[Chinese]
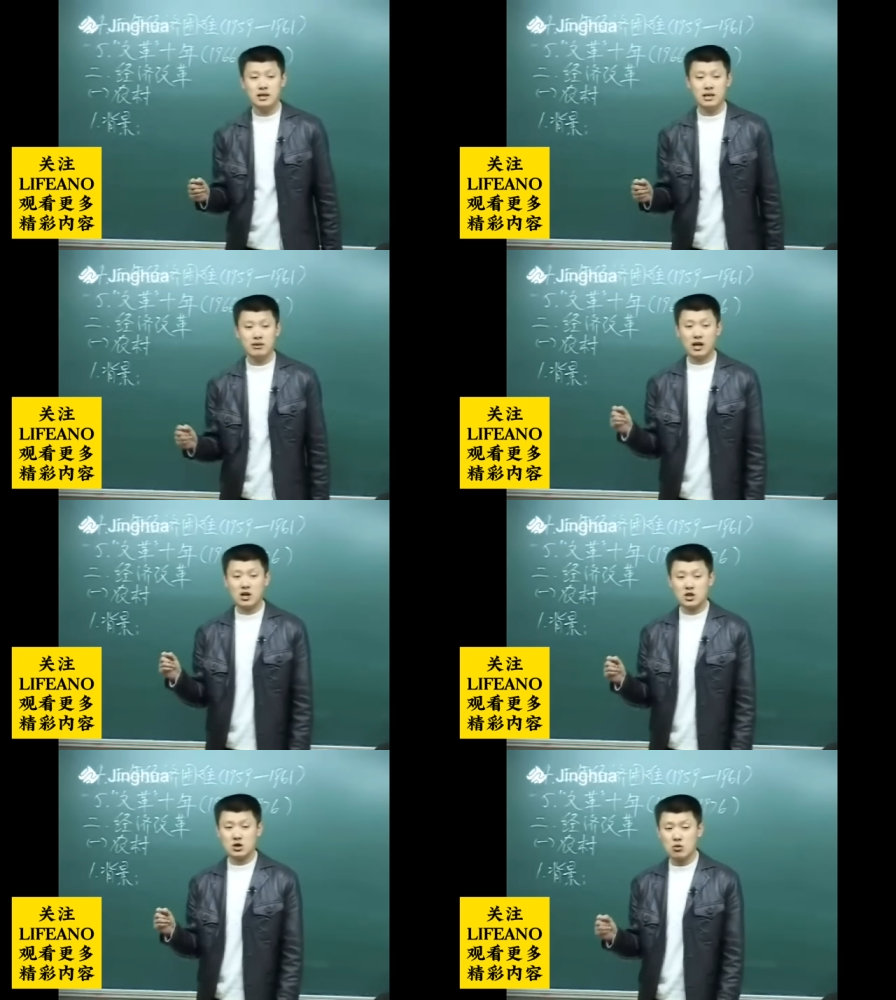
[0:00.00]
因为
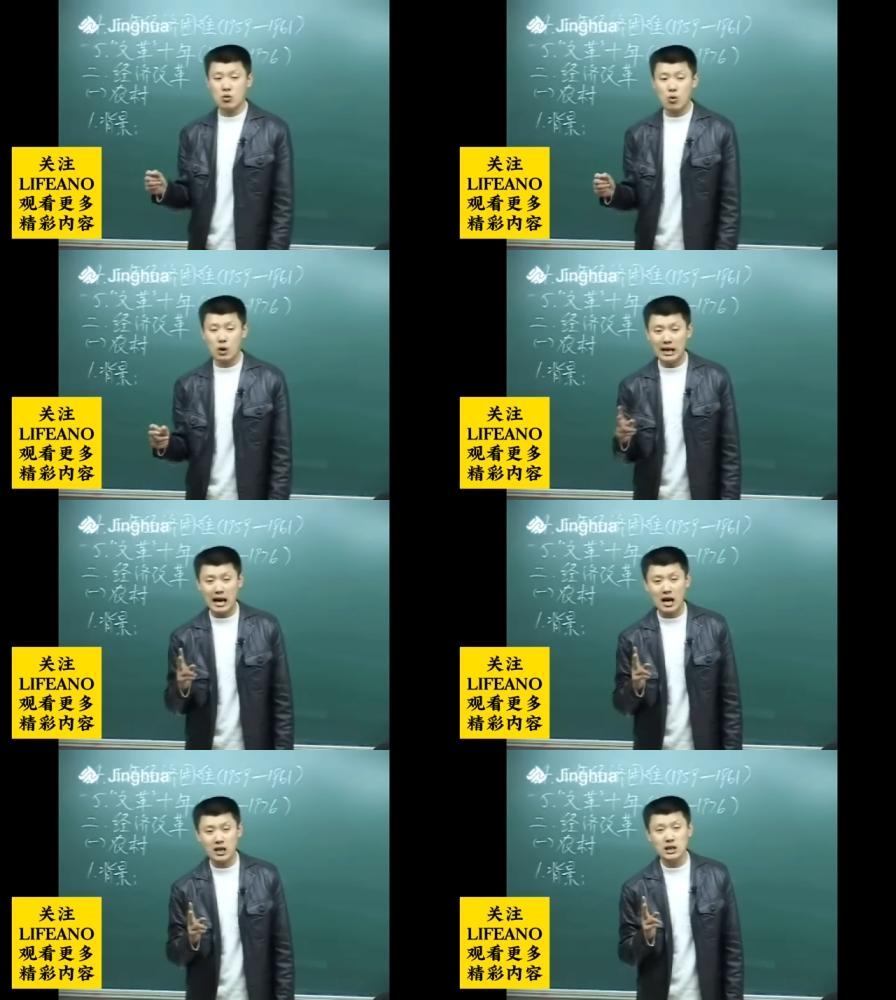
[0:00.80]
当时中国
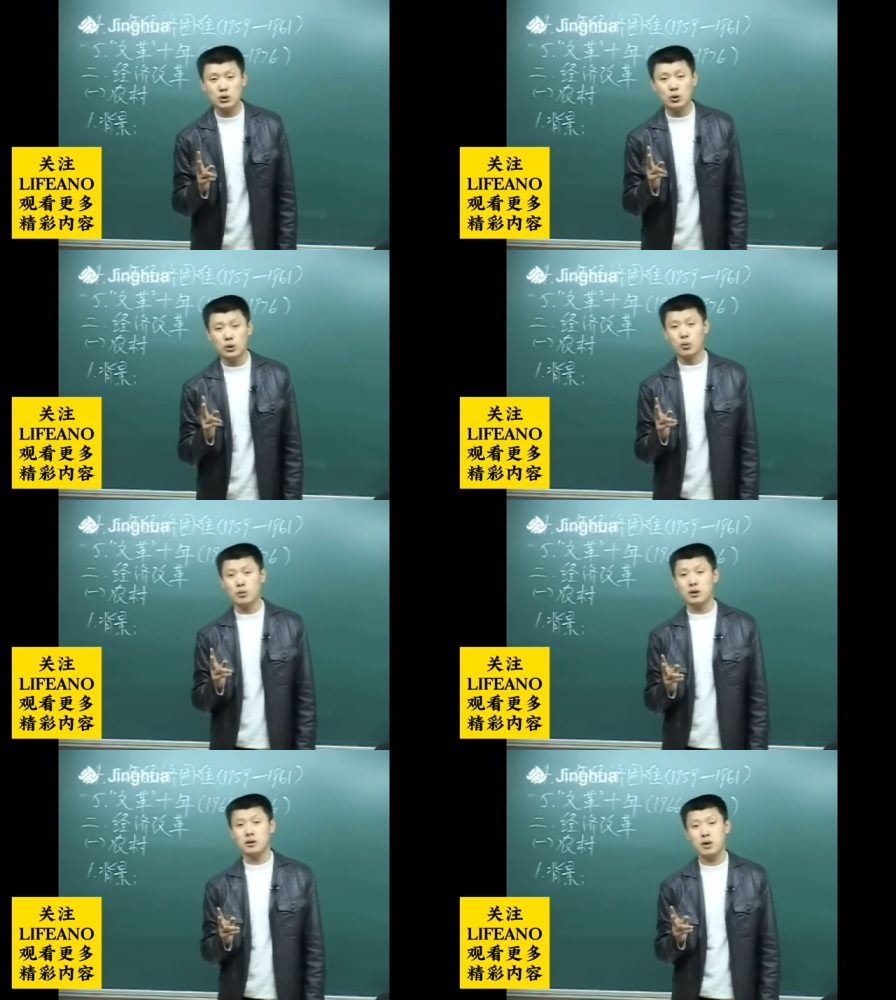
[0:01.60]
两亿多
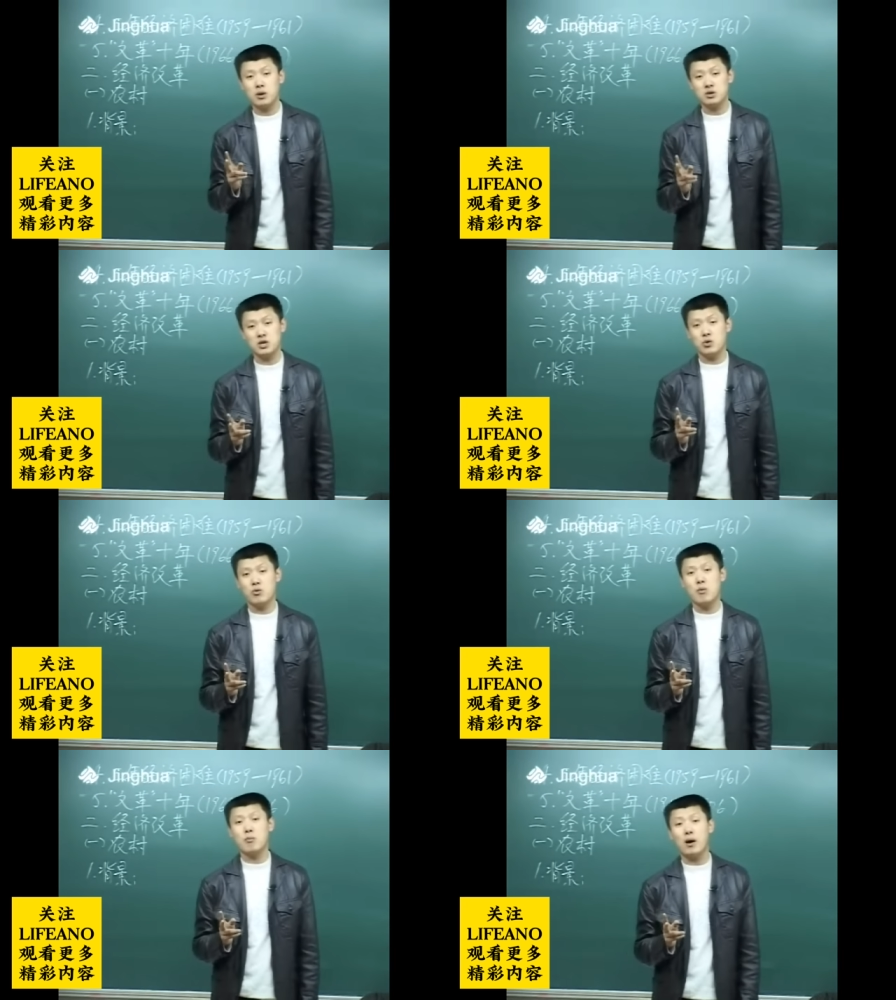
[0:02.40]
农民没有解决
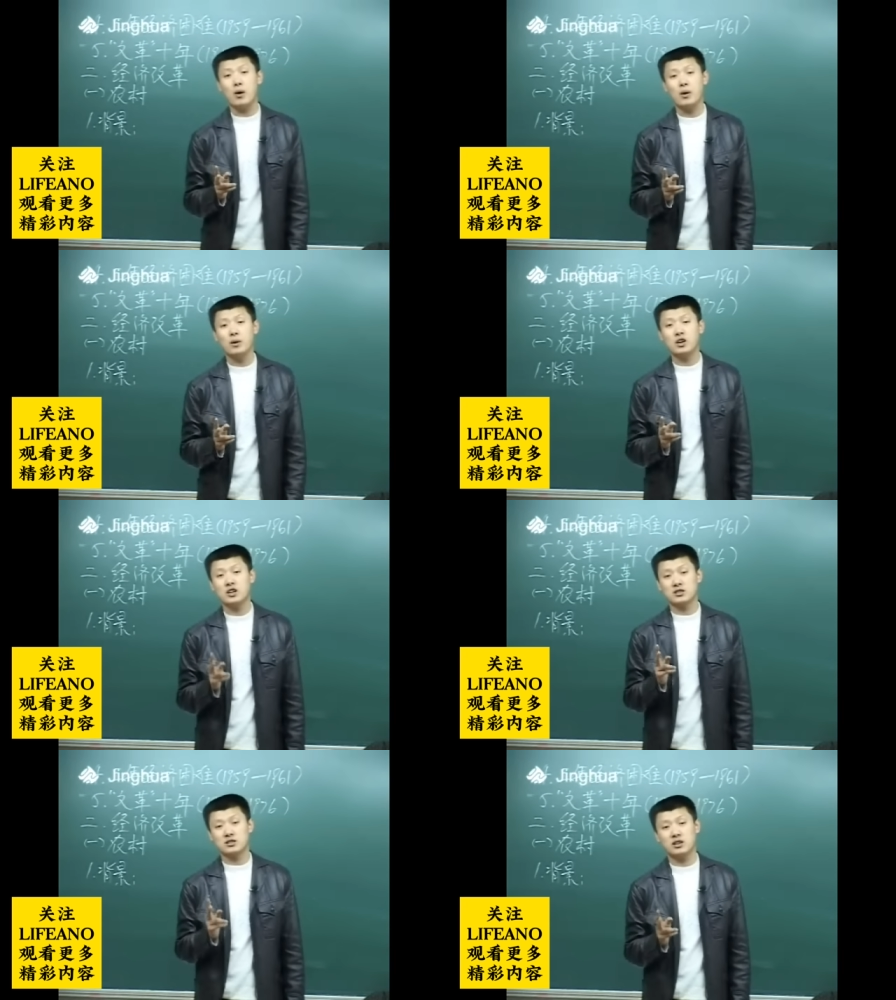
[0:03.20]
温饱，
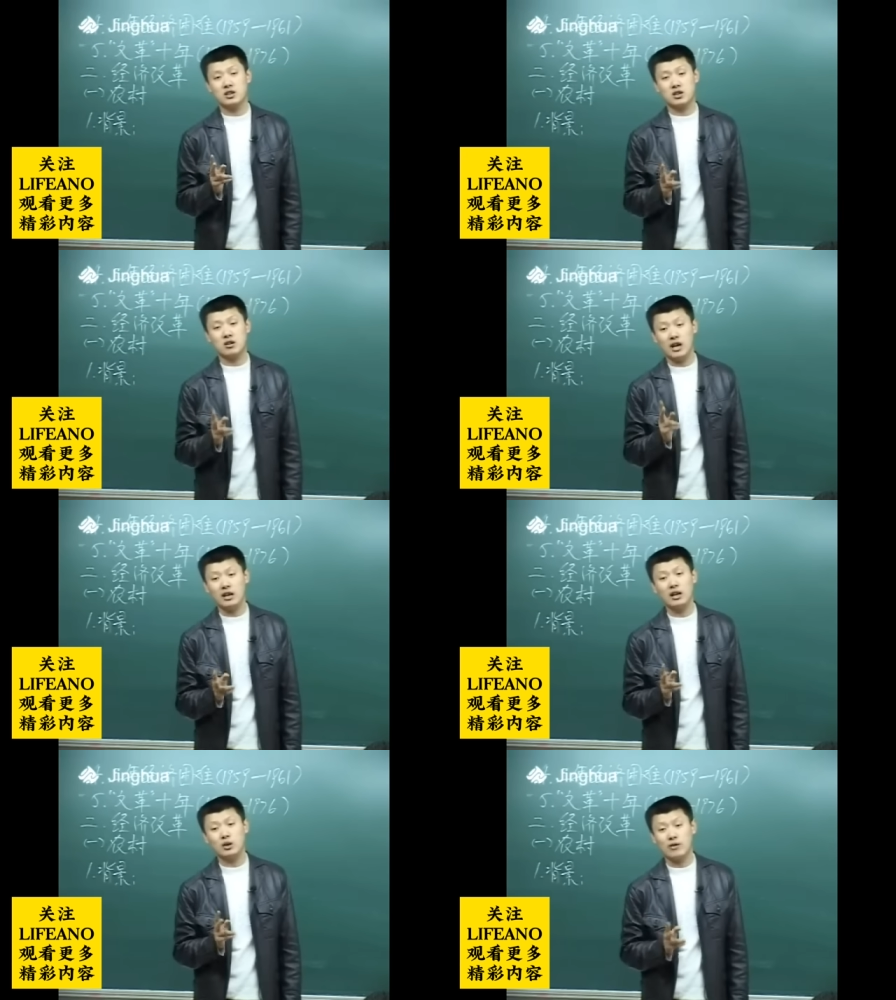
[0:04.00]
饿死人的事儿
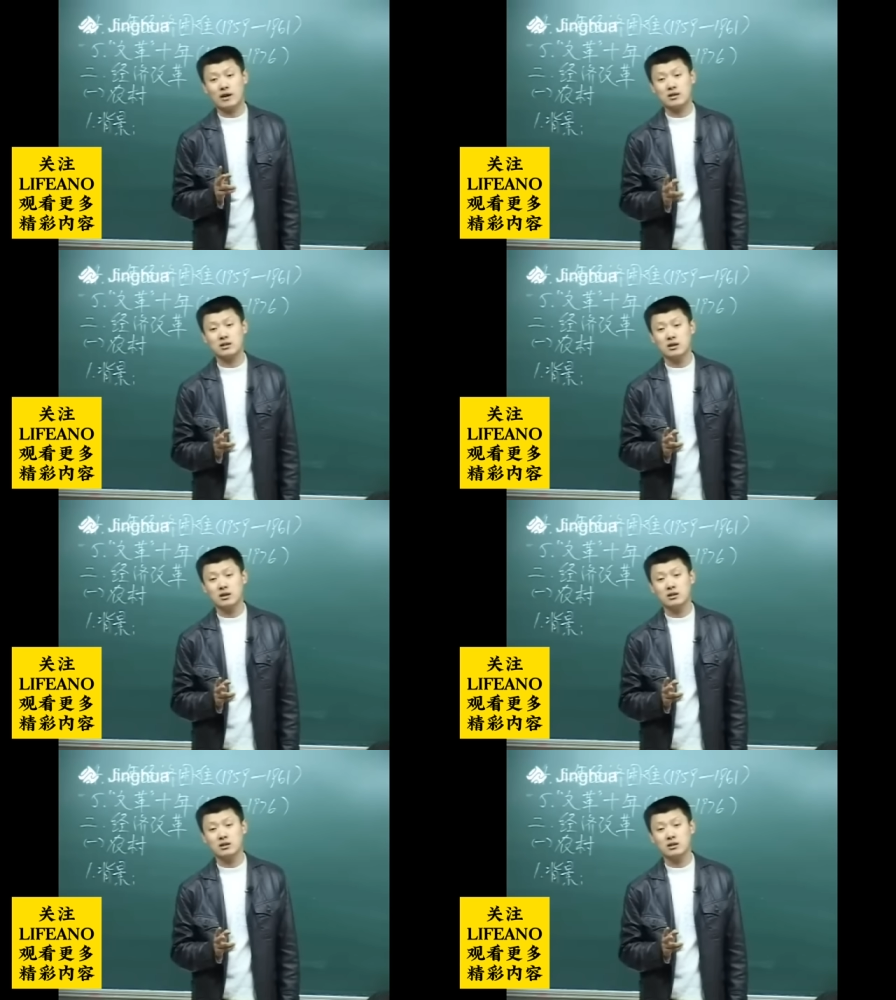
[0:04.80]
年年都发生，